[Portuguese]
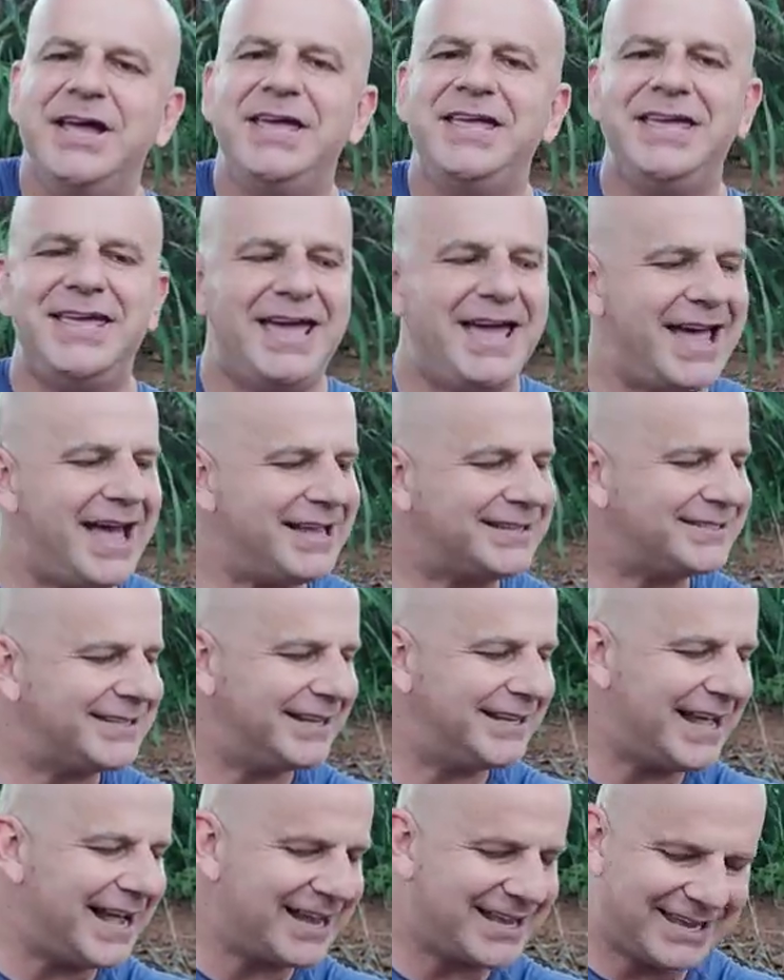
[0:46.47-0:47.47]
E essa
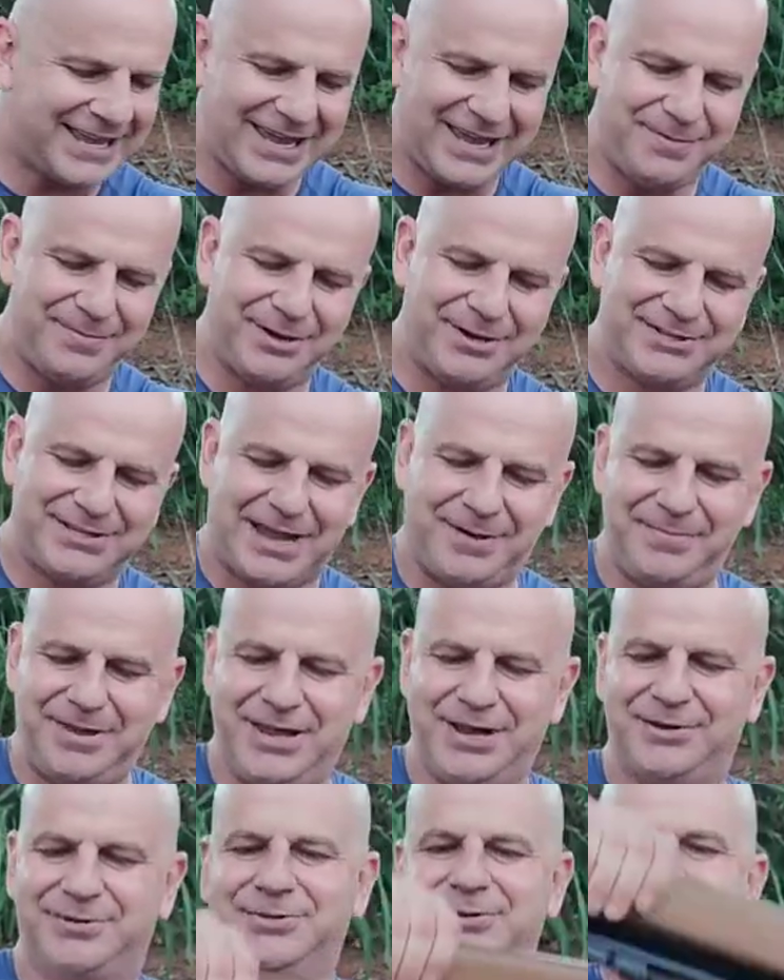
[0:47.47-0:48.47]
daqui, meus
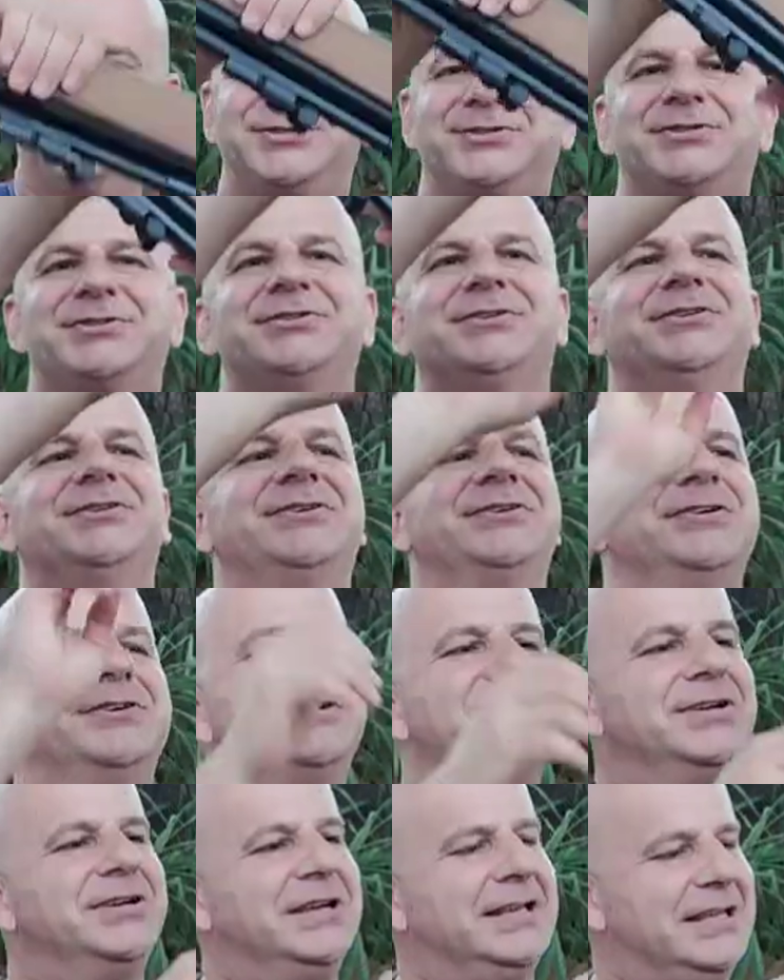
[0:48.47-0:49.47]
amigos,
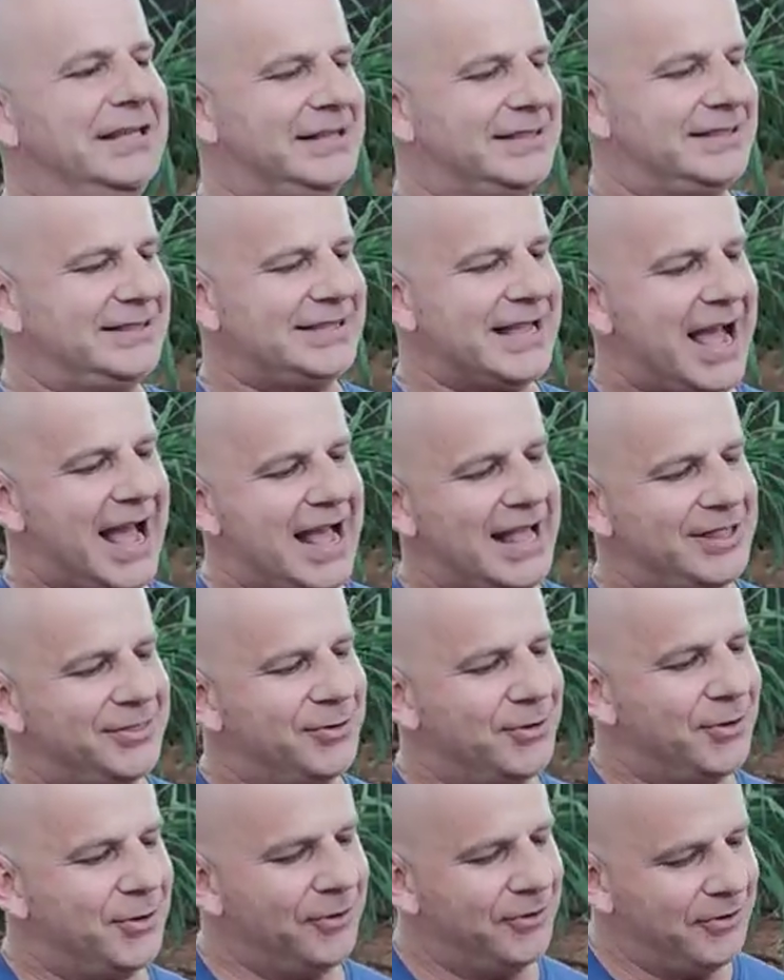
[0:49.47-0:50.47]
tá
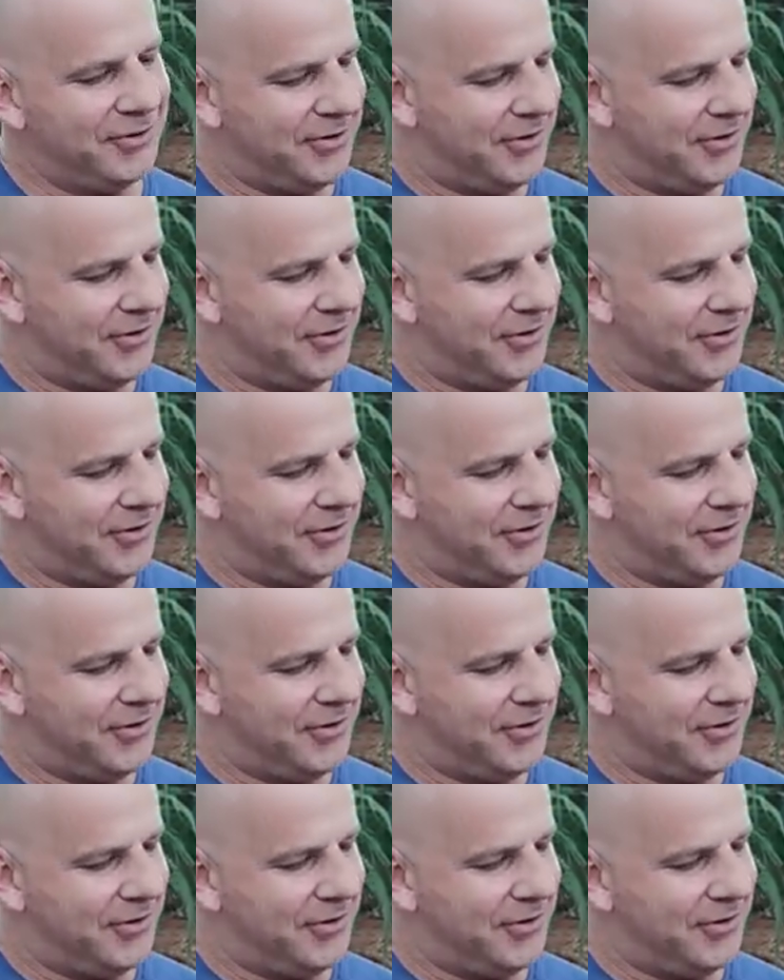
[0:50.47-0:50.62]
no